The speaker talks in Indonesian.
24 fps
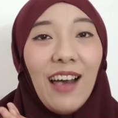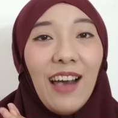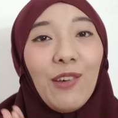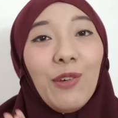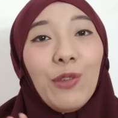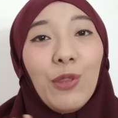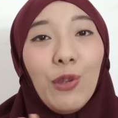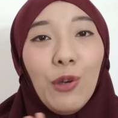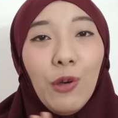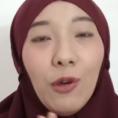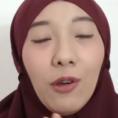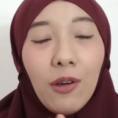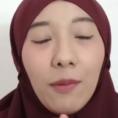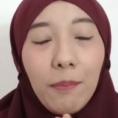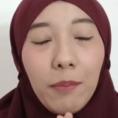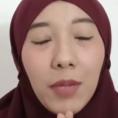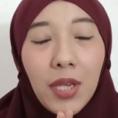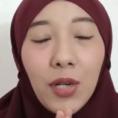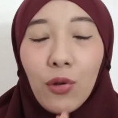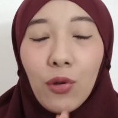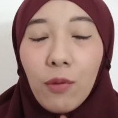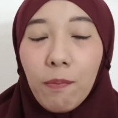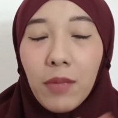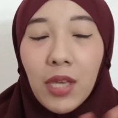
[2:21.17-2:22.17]
aku tuh
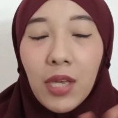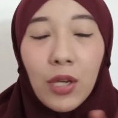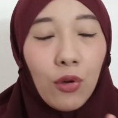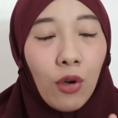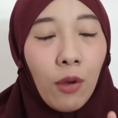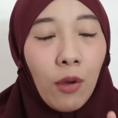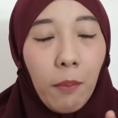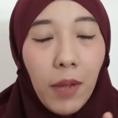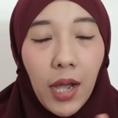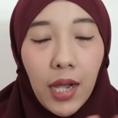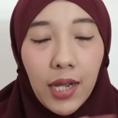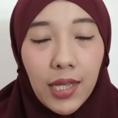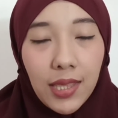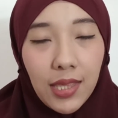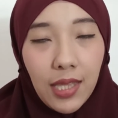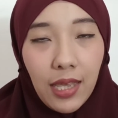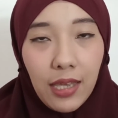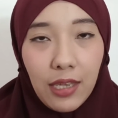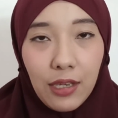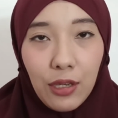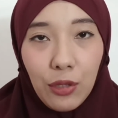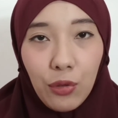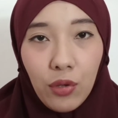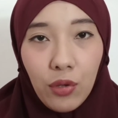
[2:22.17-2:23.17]
bingung banget
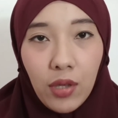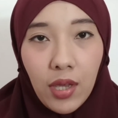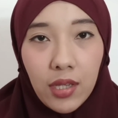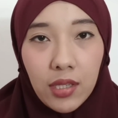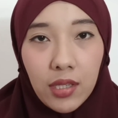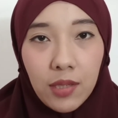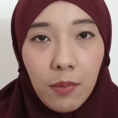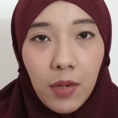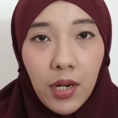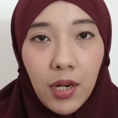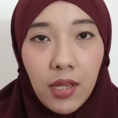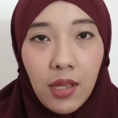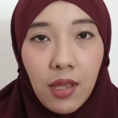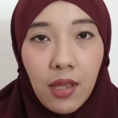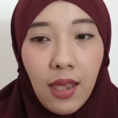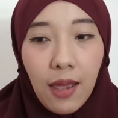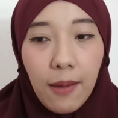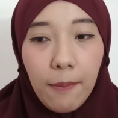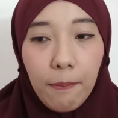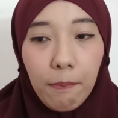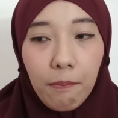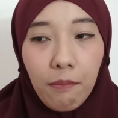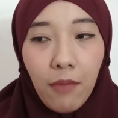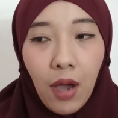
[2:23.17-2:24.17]
kayak gitu ya
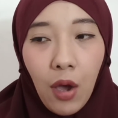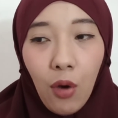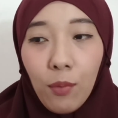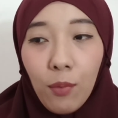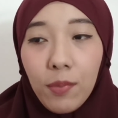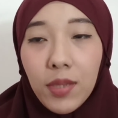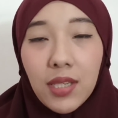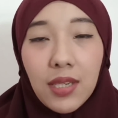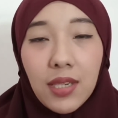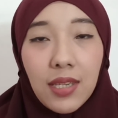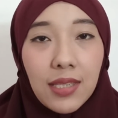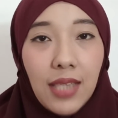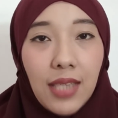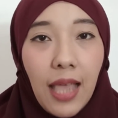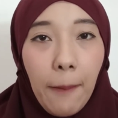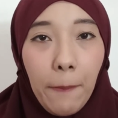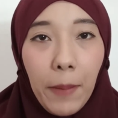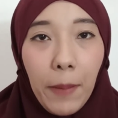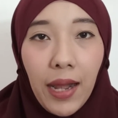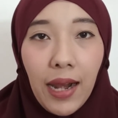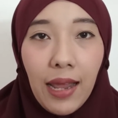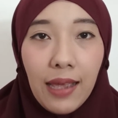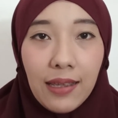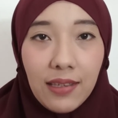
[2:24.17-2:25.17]
sebenarnya mau bisnis
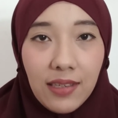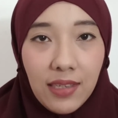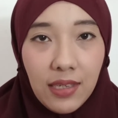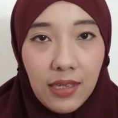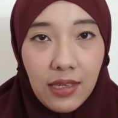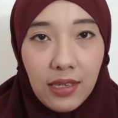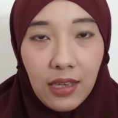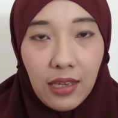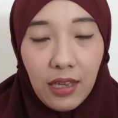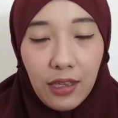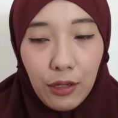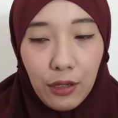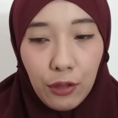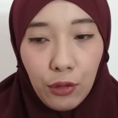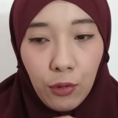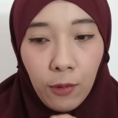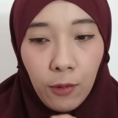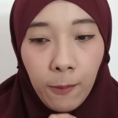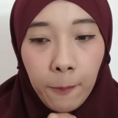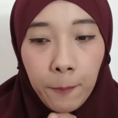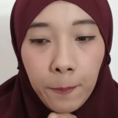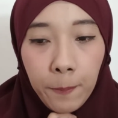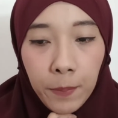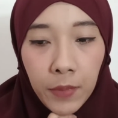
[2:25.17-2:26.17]
apa lagi kayak gitu